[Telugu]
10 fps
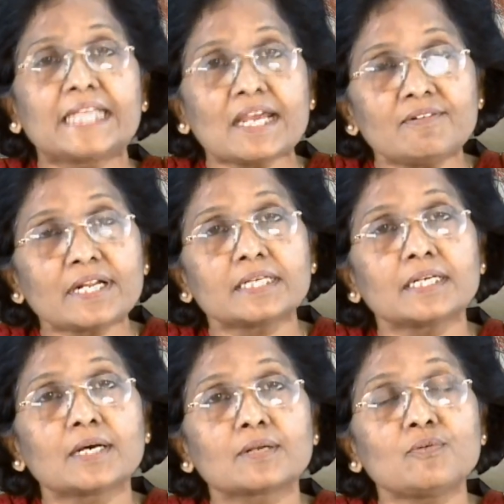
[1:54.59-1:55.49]
దేవుడు
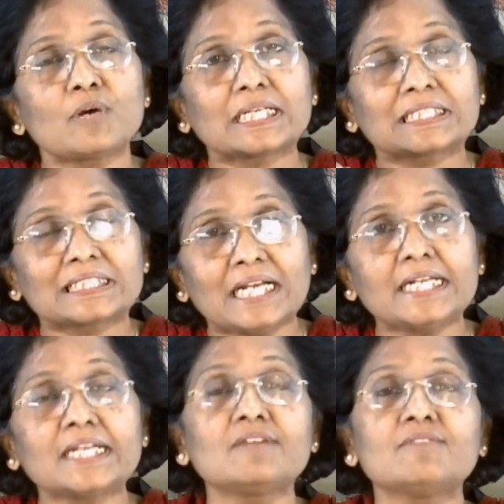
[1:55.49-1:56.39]
అంటున్నారు ఒక
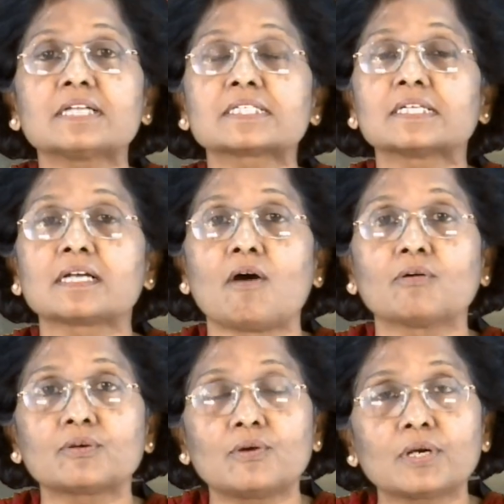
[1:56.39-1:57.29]
తండ్రికి ఇవ్వాల్సిన
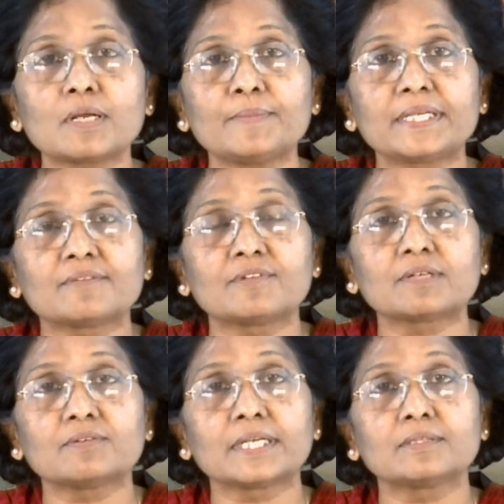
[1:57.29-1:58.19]
గౌరవం కూడా మీరు
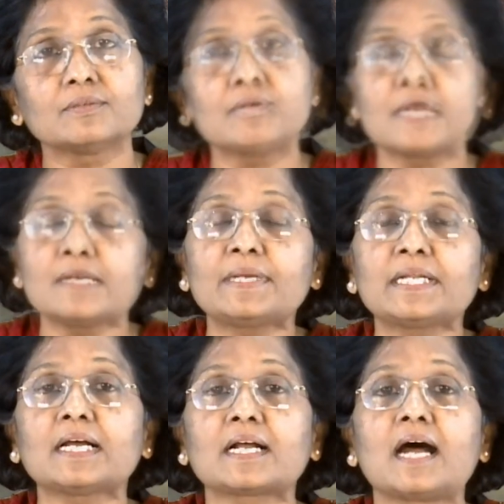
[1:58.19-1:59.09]
ఇవ్వడం లేదు చేయమన్న